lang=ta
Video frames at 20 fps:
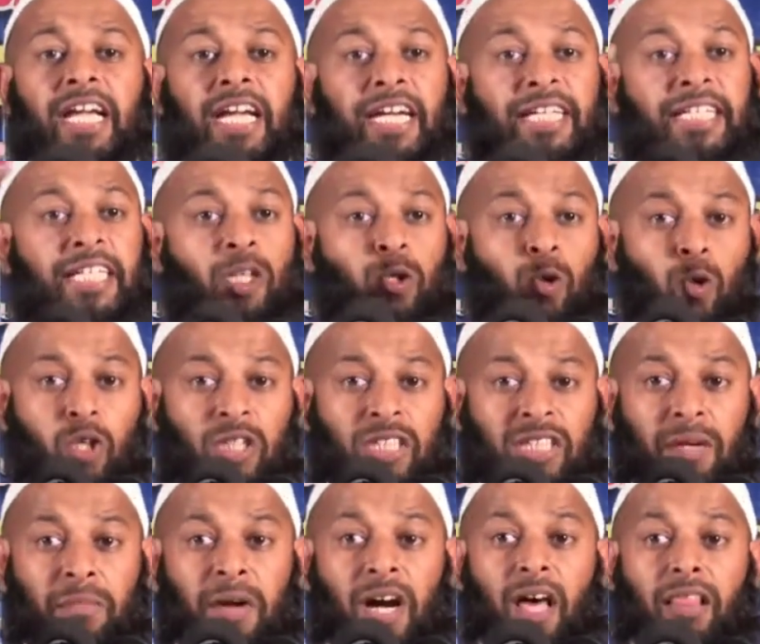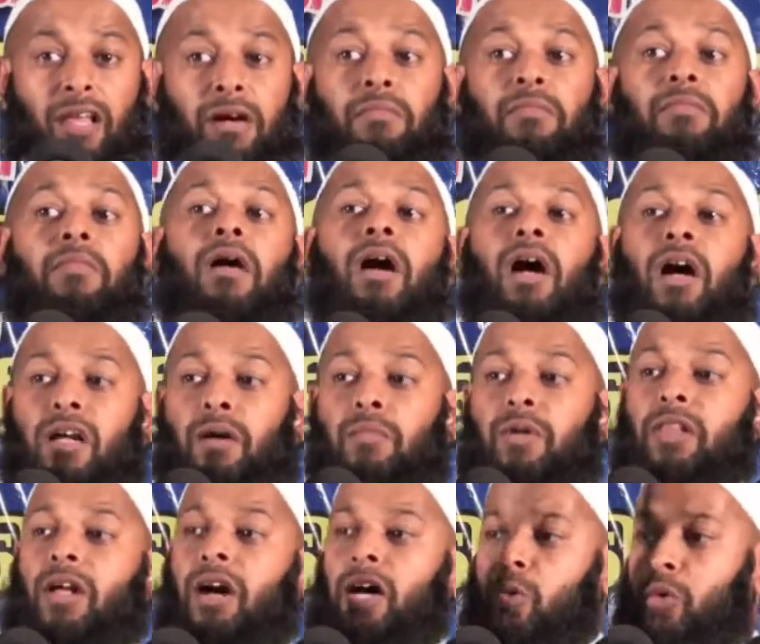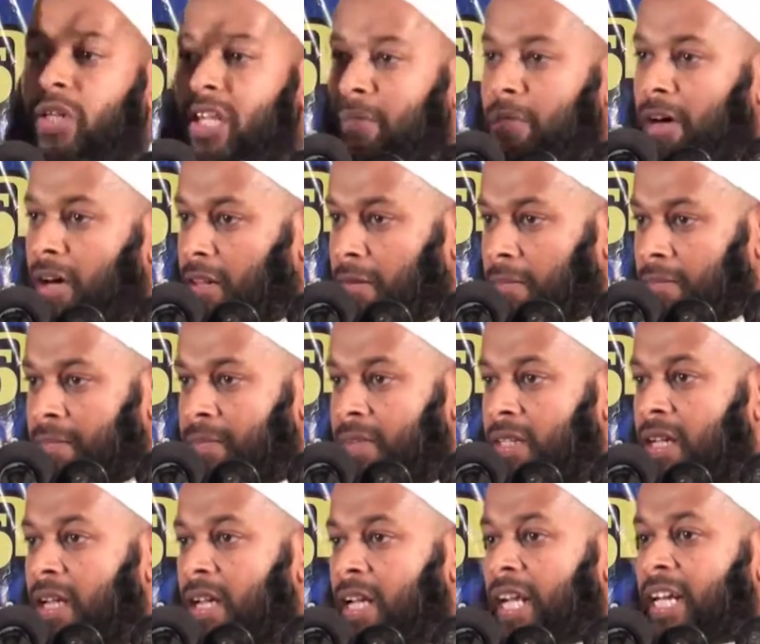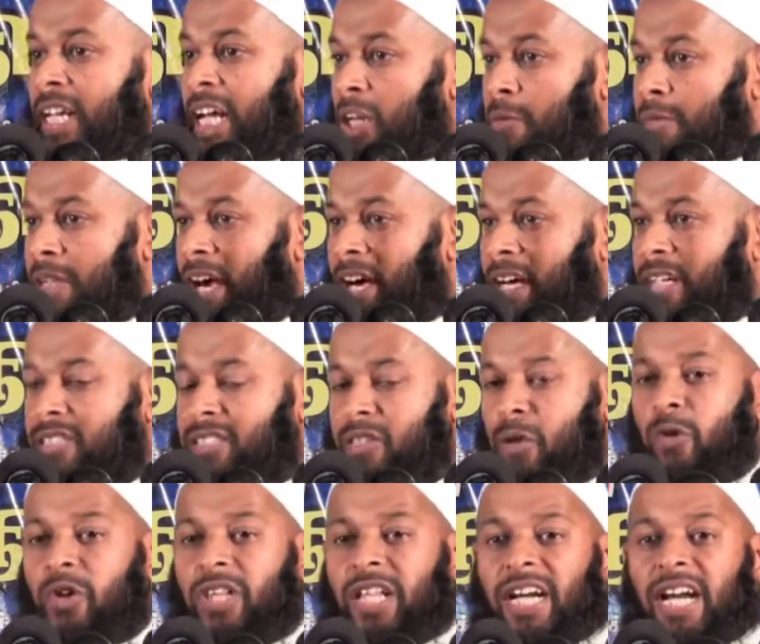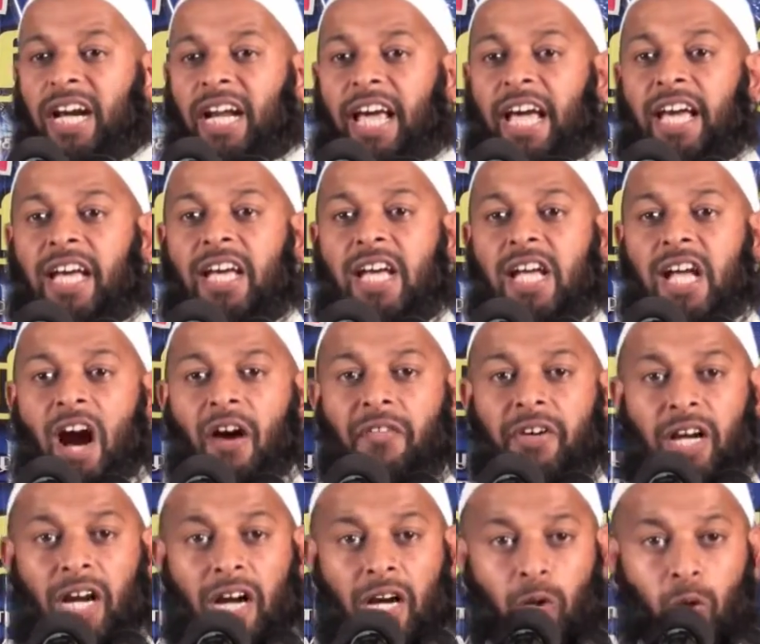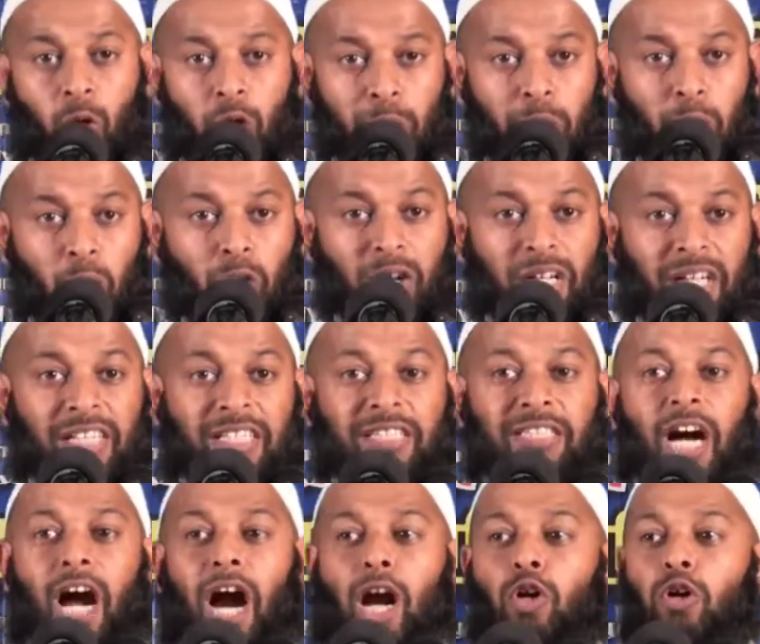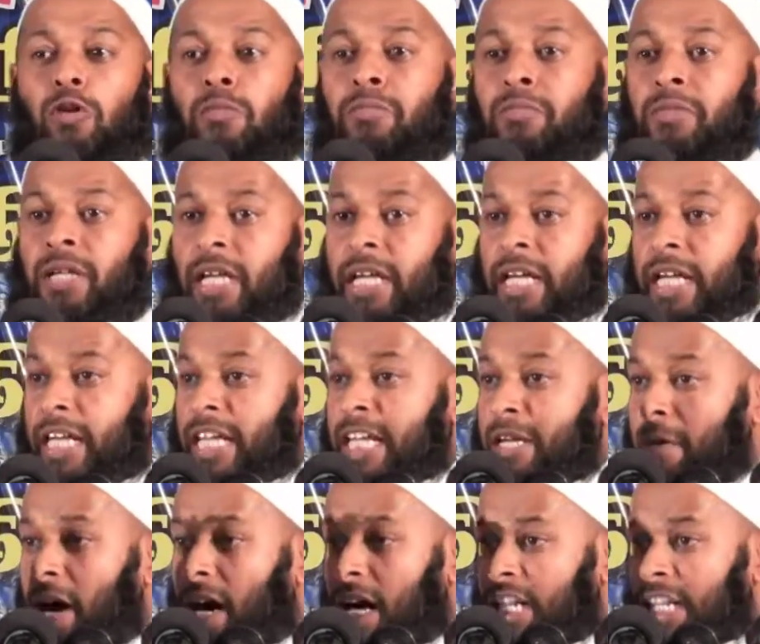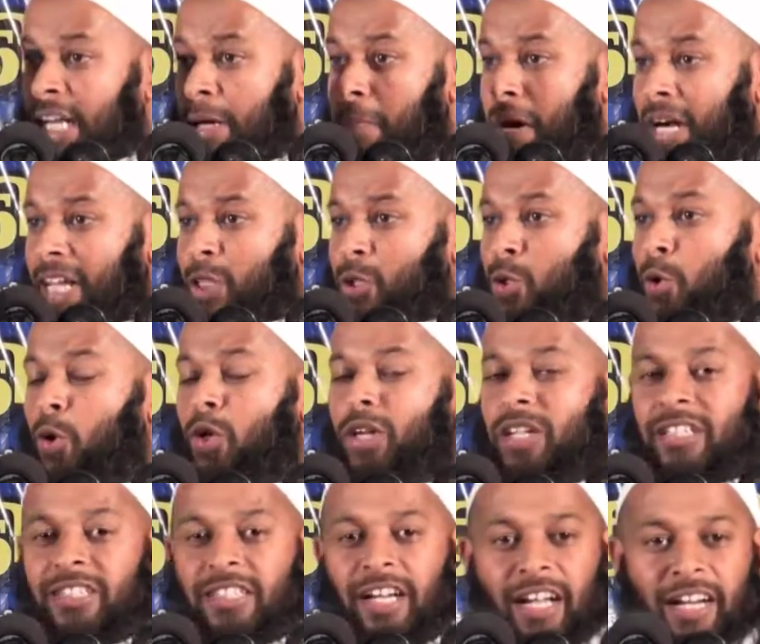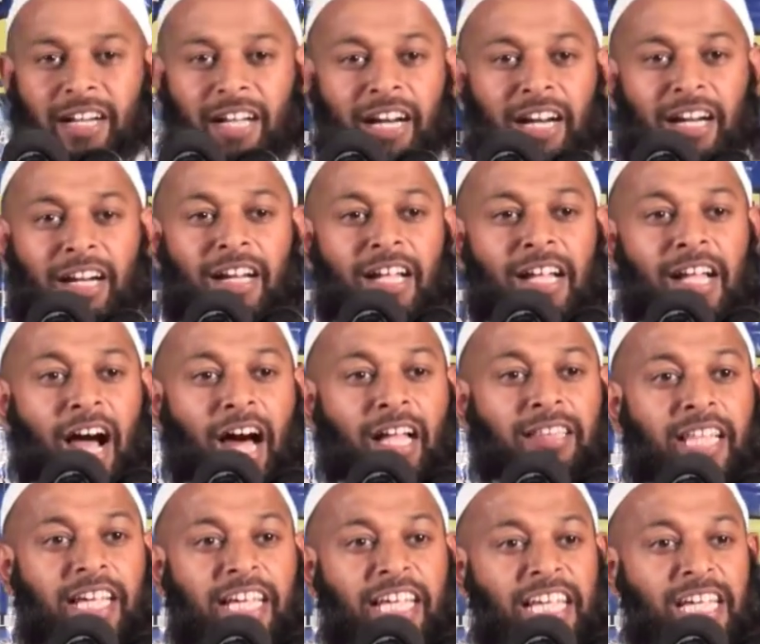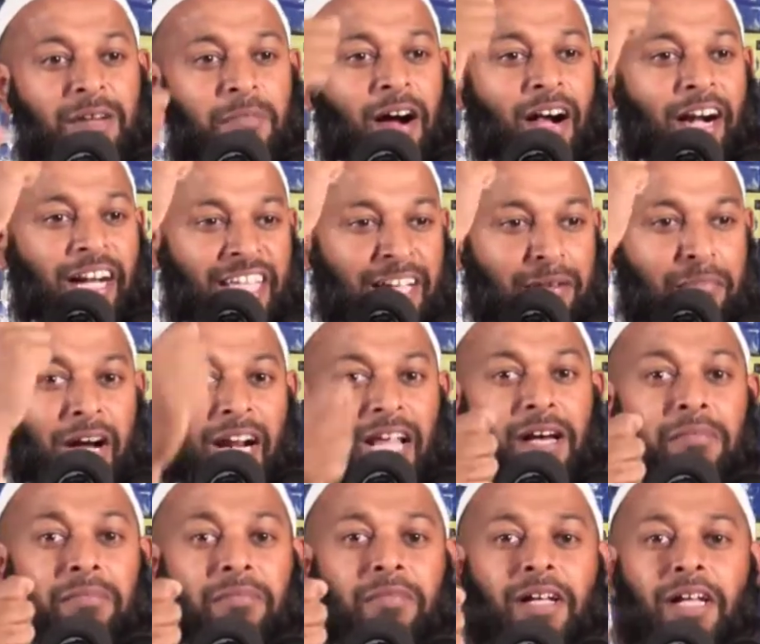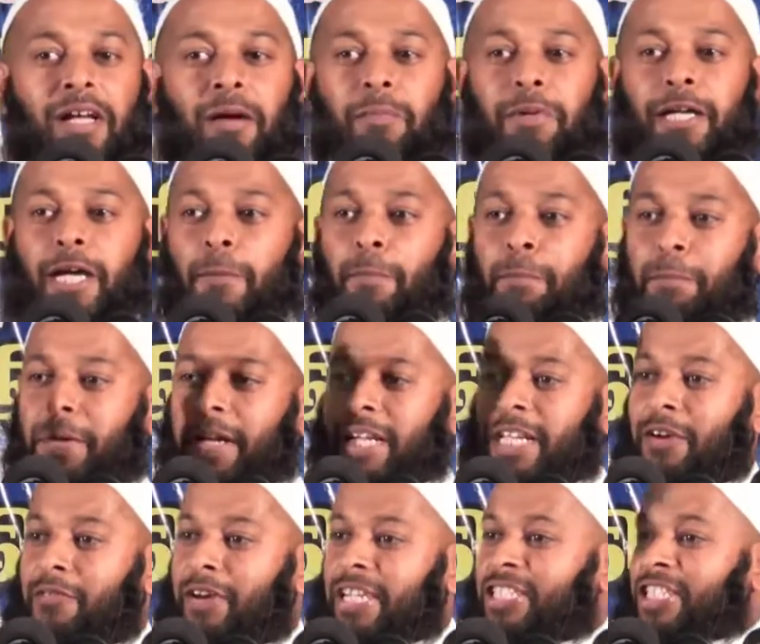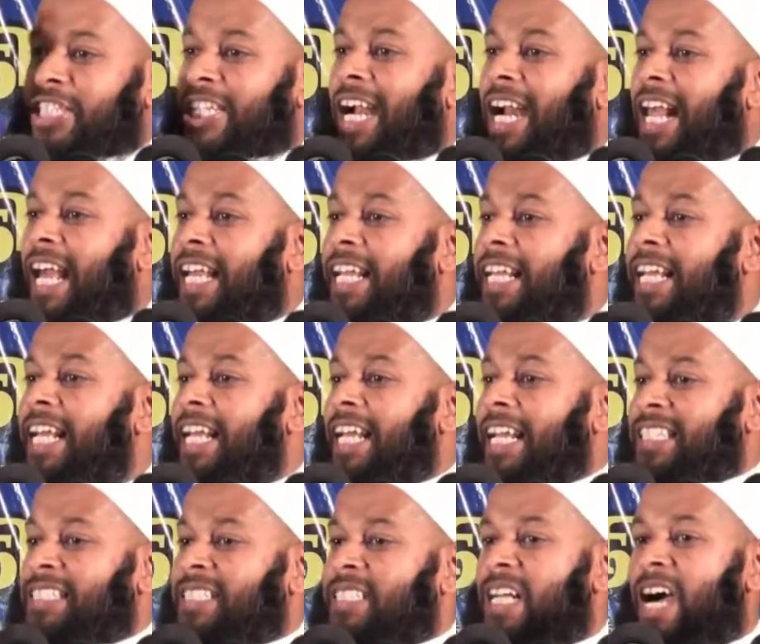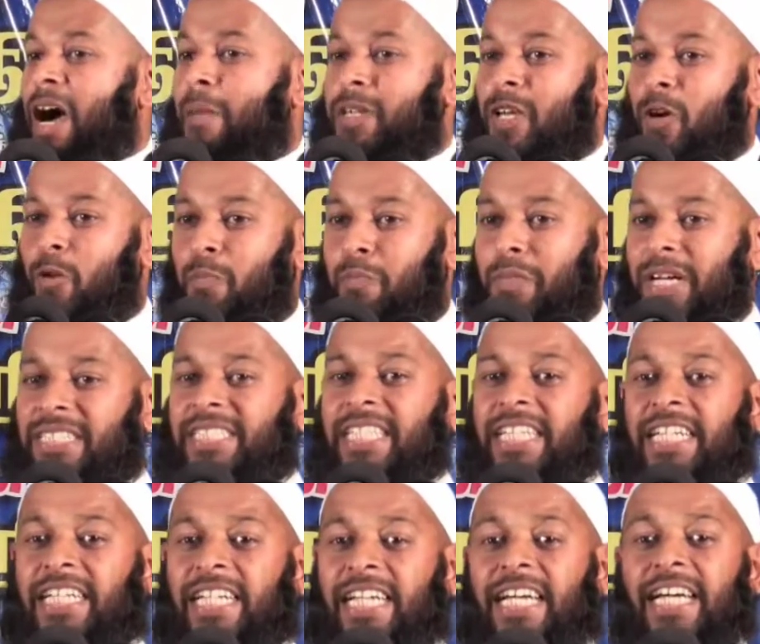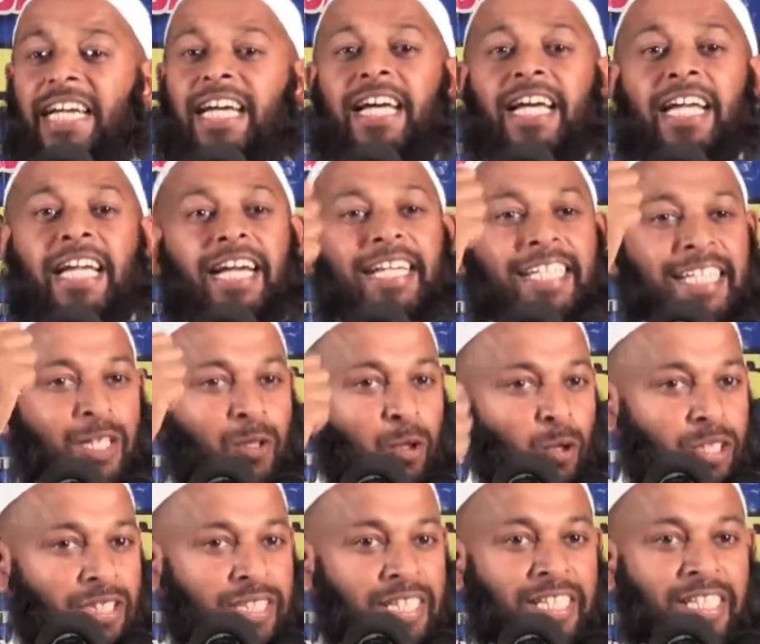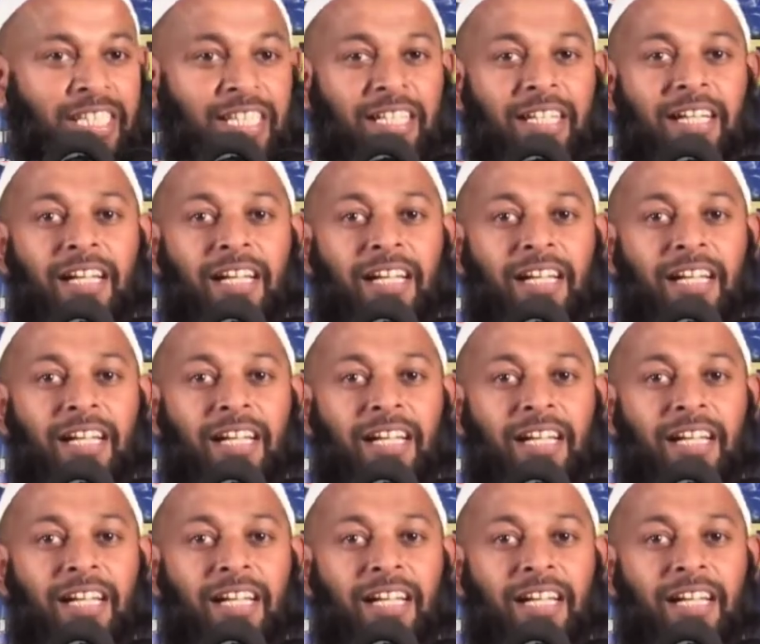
ஈட்டி கொடுத்த மாதம் ரமதானுடைய மாதம் என் அருமையான சகோதரர்களே அவர்கள் நோன்போடு இருந்தாலும் ஈமானிய பலத்தோடு இருந்தார்கள் அந்த ஈமானிய பலம் மிகப்பெரிய வெற்றிகளை இஸ்லாமிய உம்மத்துக்கு ஈட்டி கொடுத்தது